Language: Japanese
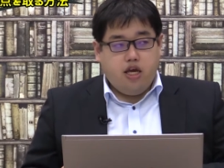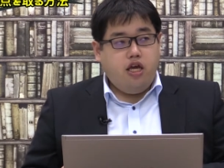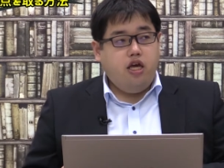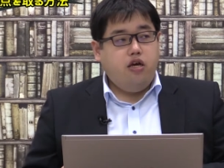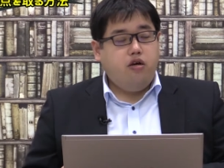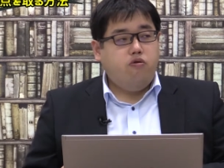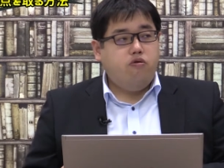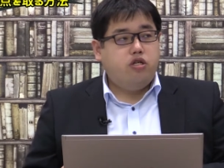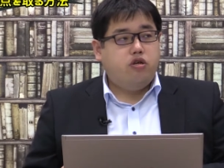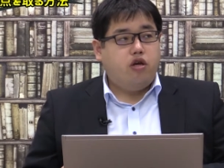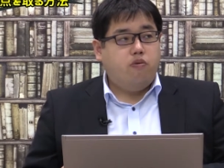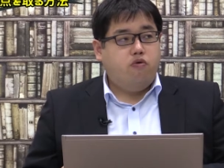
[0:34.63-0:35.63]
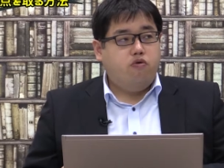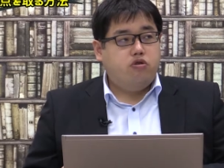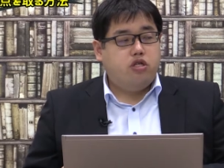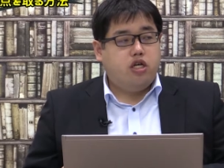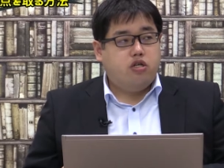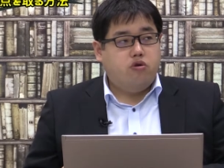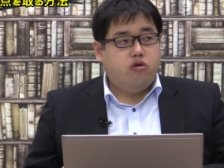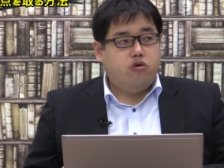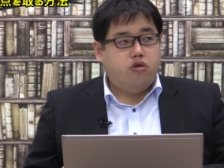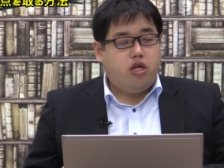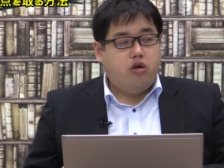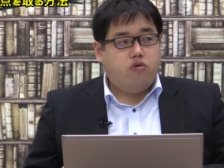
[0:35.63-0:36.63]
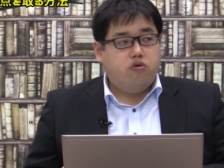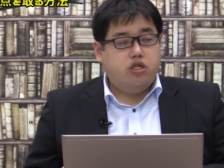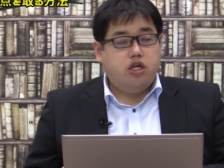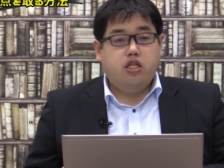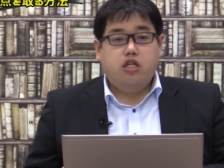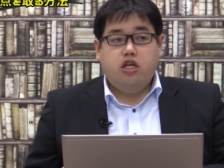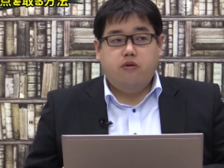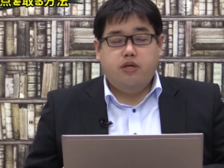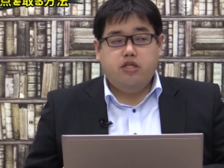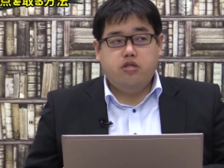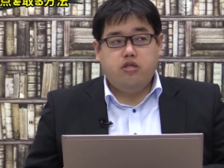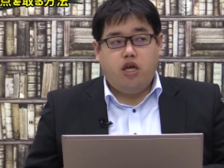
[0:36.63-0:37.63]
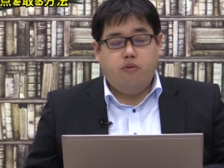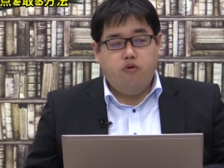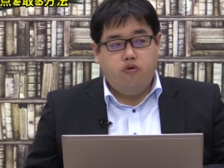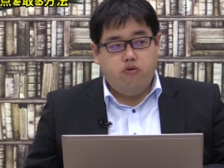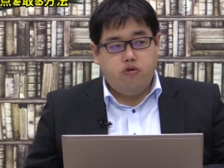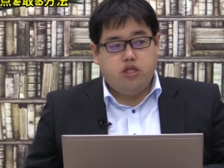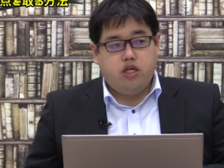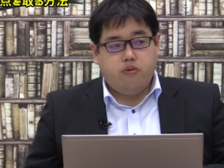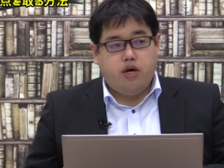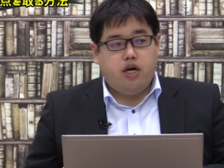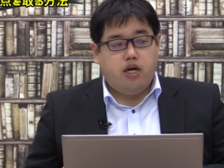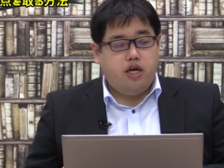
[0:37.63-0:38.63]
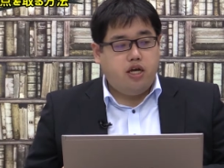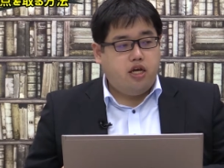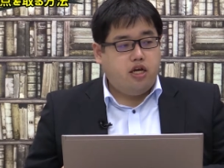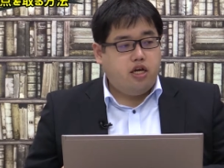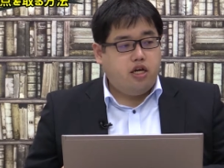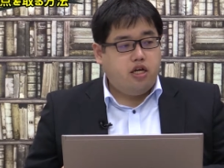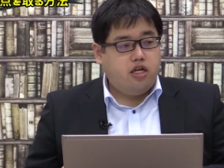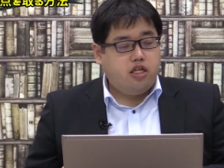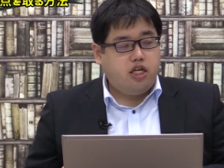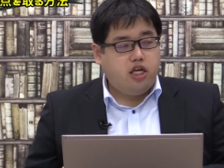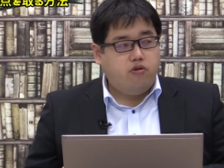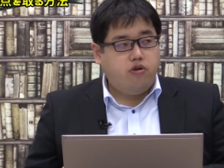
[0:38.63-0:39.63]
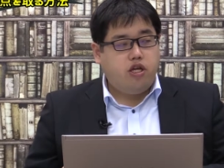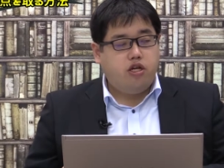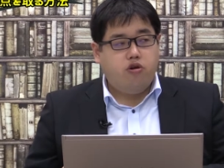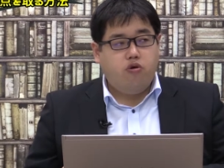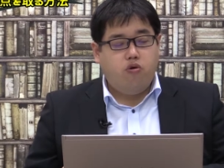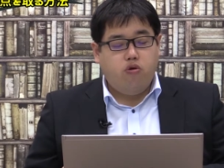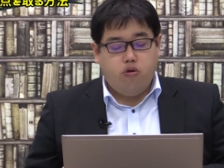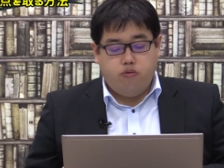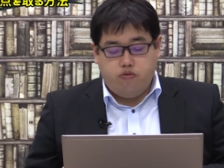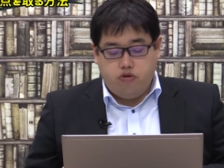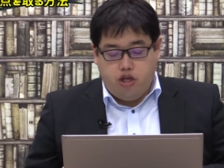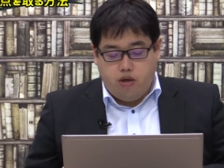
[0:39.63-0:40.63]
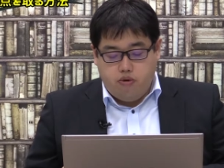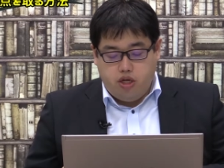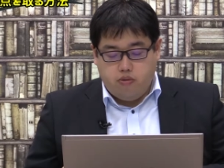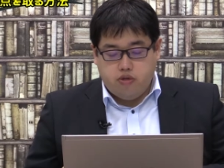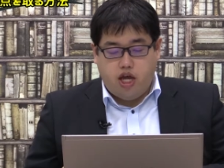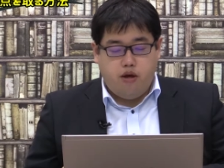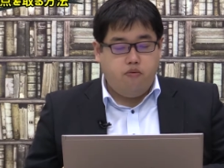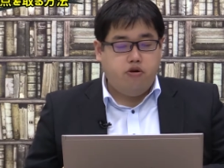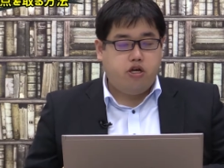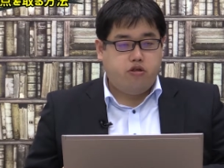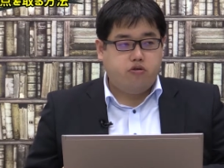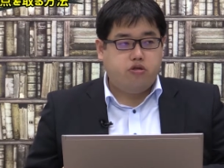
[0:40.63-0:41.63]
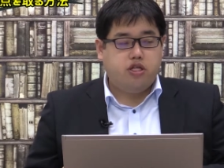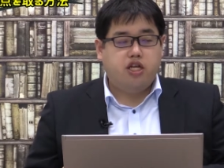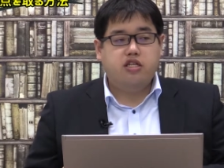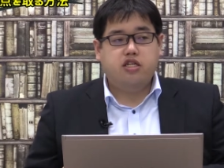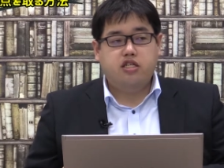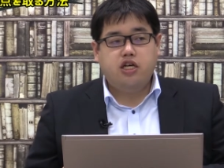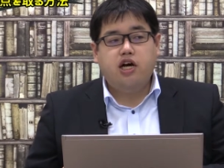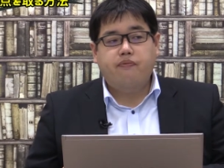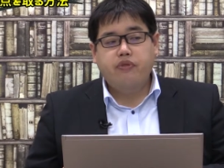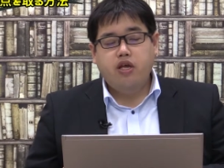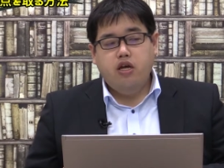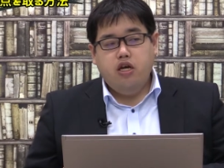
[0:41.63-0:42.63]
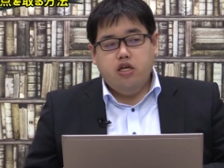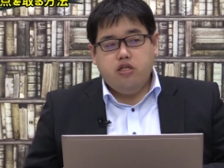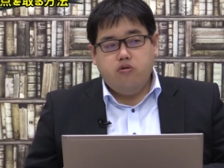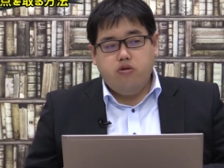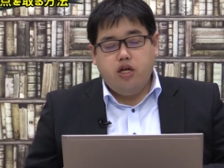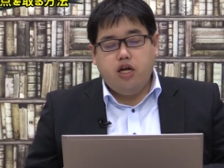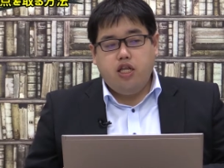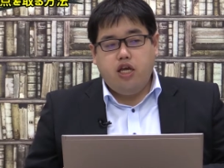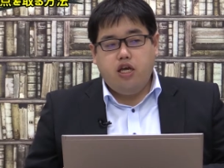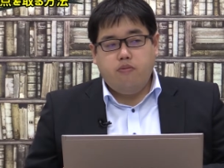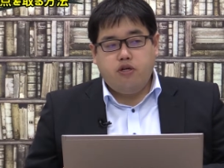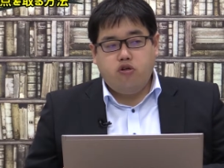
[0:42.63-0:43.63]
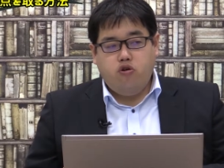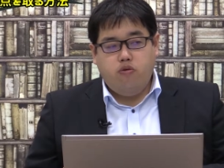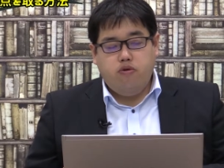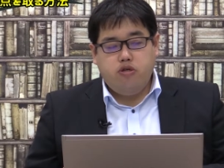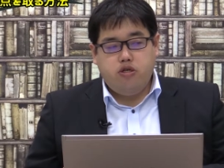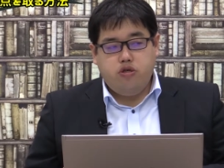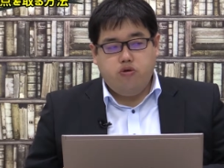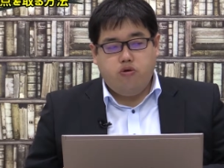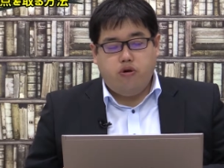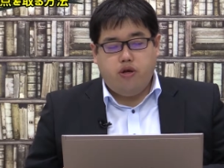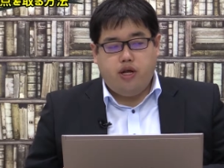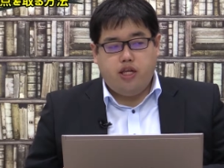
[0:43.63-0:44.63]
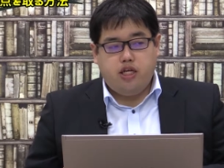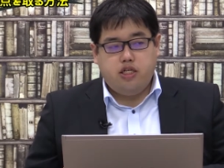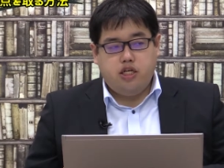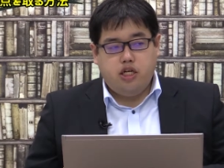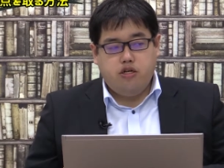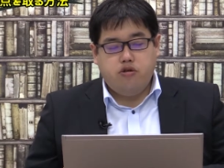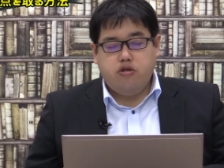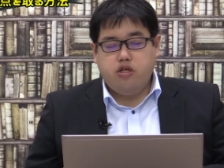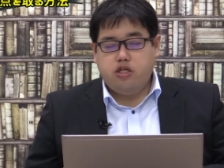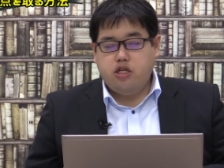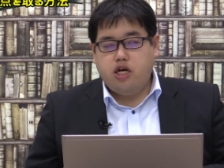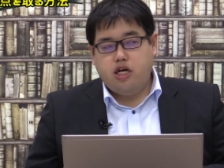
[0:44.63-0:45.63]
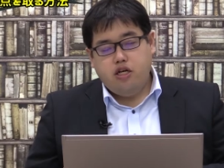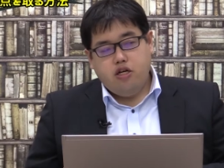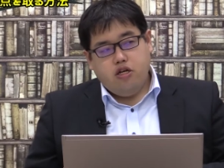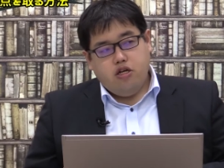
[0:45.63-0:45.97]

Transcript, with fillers: A 方式と M 方式がそれぞれ結構違っていてまず M 方式は、えー、先ほど言ったように両方とも文系も理系も大問が1つなんですがその中で、まあ、小問集合のような形で出てくるんですが